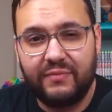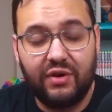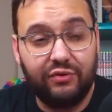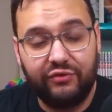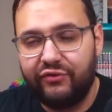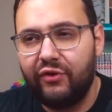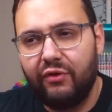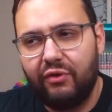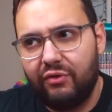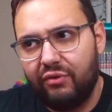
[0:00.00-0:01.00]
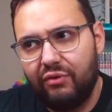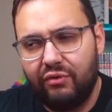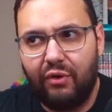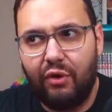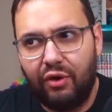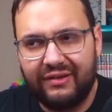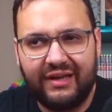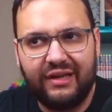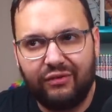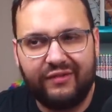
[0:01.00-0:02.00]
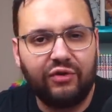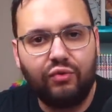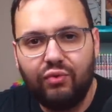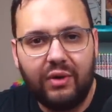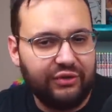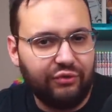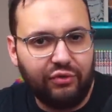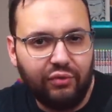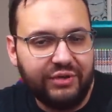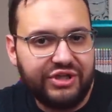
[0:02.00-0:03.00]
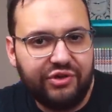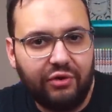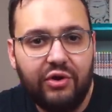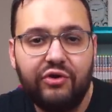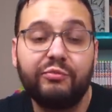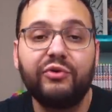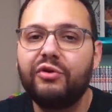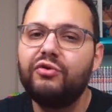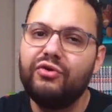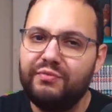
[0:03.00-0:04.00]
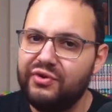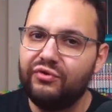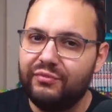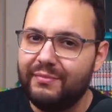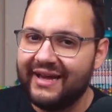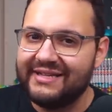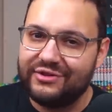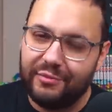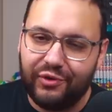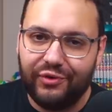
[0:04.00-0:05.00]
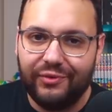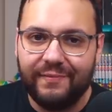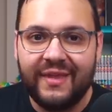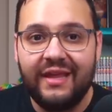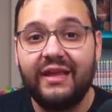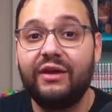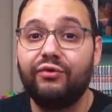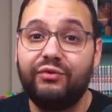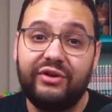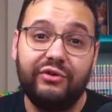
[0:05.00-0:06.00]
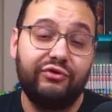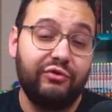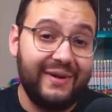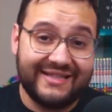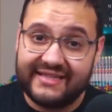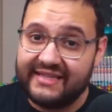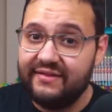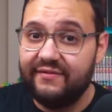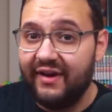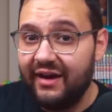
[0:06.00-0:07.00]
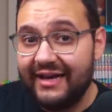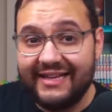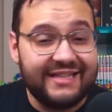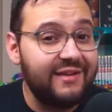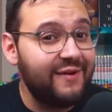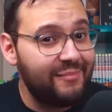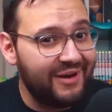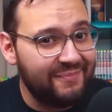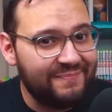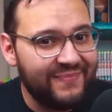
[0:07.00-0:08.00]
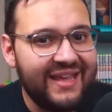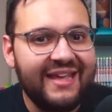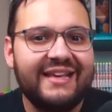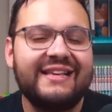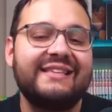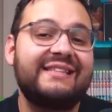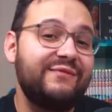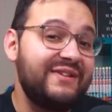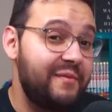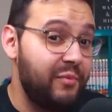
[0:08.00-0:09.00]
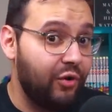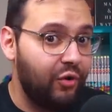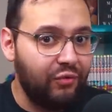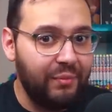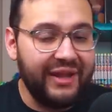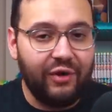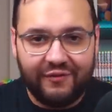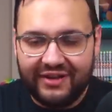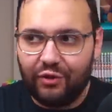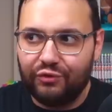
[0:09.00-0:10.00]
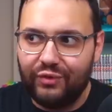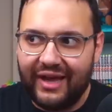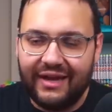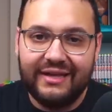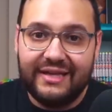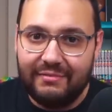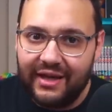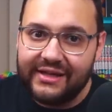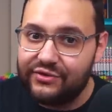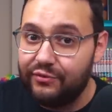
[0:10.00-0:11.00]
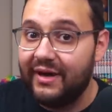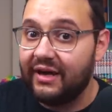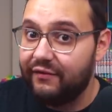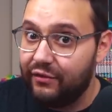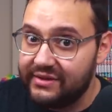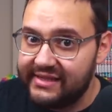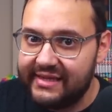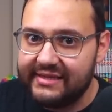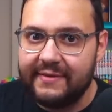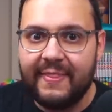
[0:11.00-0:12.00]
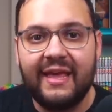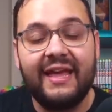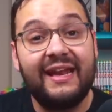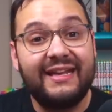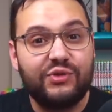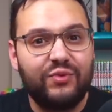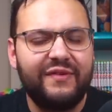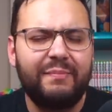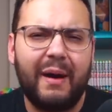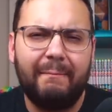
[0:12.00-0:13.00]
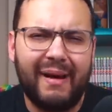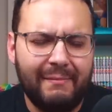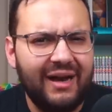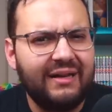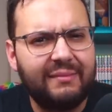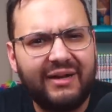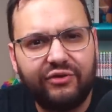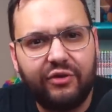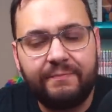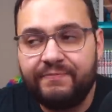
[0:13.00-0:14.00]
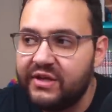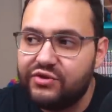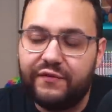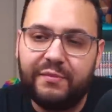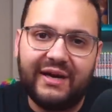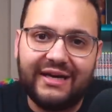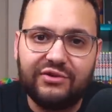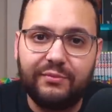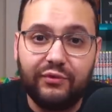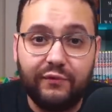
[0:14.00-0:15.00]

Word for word: euh, sans rentrer dans un cours, un truc long et chiant. Je me donne une minute max top chrono. Et ensuite, je passe à ce qui va et ce qui ne va pas. Si vous n'avez pas encore compris, en fait, en tout cas, Yema, c'est une marque française et elle est suivie par pas mal d'amateurs. Il suffit par exemple de